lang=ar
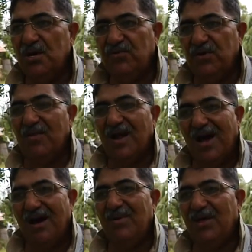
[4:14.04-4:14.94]
في
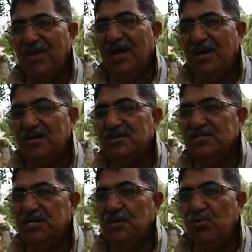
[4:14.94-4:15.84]
مقام هذا
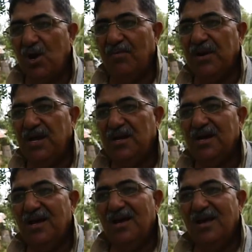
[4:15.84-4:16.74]
سيدي بو بوقبرين
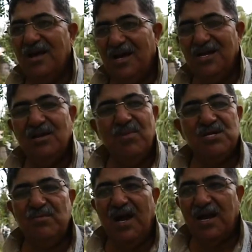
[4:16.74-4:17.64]
عند
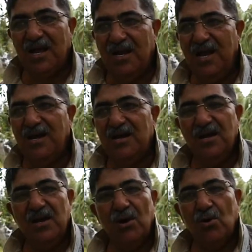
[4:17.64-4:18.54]
مجمع الخلان
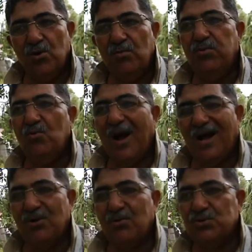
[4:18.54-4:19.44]
قرب
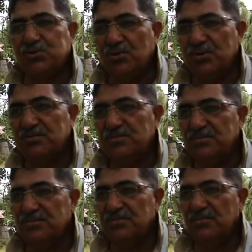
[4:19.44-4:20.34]
وكر النسور
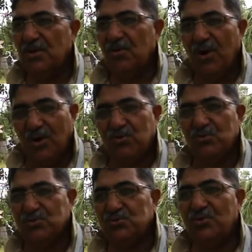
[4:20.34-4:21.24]
وكر
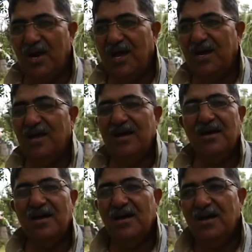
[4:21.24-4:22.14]
النسور أين
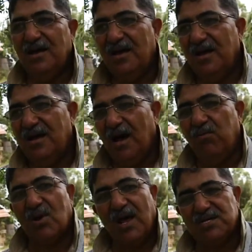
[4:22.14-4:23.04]

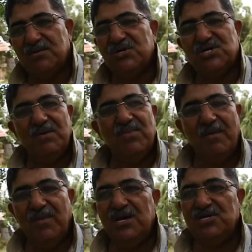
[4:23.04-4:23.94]
أبو القاسم الشاب
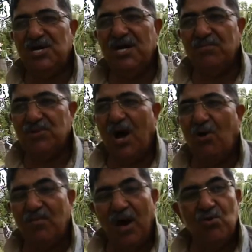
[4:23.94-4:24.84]
يعمل الشعر بتاعه
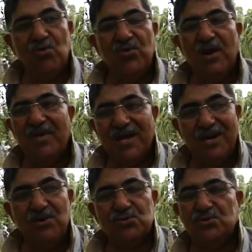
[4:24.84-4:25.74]
المعروف لما
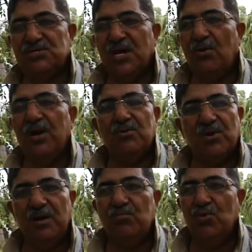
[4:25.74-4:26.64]
كان يسكن زغوان
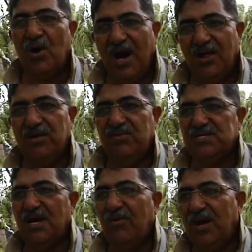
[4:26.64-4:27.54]
وكان ابوه قاضي في
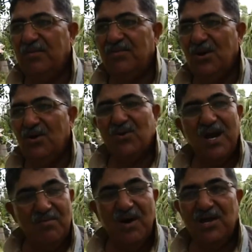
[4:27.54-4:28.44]
زغوان
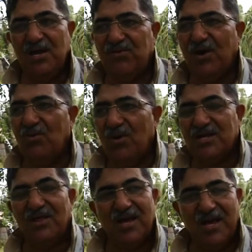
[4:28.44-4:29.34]
كان مريض في الوقت هذاك